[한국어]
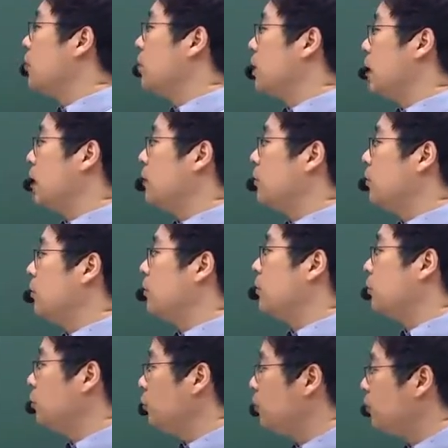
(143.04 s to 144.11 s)
조사하고
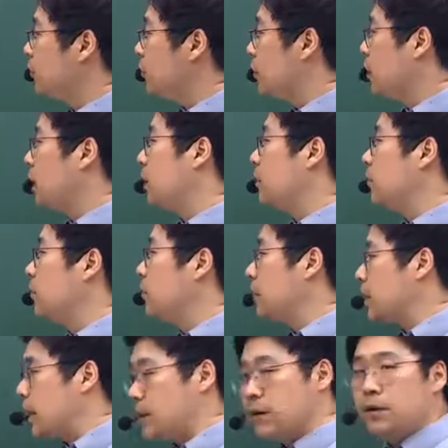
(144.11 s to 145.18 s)
수요를 분석하고
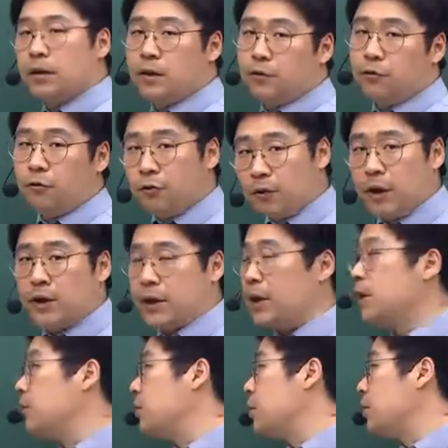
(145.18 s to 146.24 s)
작성하고 이런 거
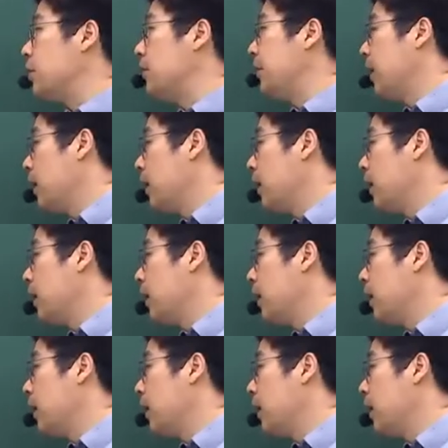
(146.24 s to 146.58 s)
개념이죠.